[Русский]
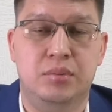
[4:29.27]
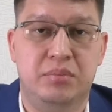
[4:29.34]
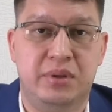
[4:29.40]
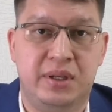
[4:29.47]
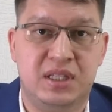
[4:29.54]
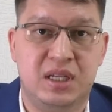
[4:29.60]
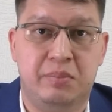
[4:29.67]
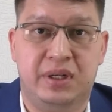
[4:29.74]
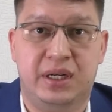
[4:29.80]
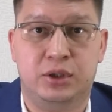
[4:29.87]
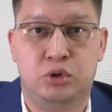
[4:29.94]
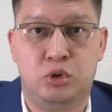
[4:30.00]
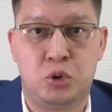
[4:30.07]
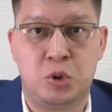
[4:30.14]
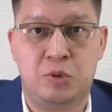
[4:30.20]
перейдя по
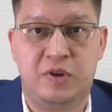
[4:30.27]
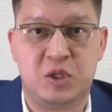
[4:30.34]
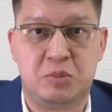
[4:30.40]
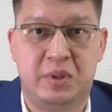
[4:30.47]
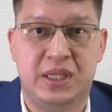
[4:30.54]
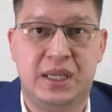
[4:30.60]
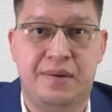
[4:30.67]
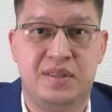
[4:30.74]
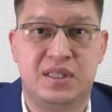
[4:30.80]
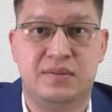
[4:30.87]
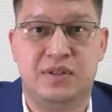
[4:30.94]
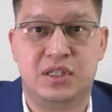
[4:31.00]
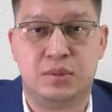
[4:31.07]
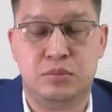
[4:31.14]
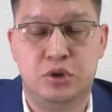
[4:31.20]
которой у вас появится
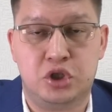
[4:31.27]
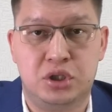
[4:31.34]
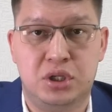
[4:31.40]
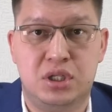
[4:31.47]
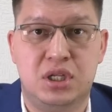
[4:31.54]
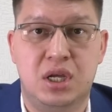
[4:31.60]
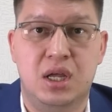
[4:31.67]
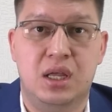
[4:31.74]
возможность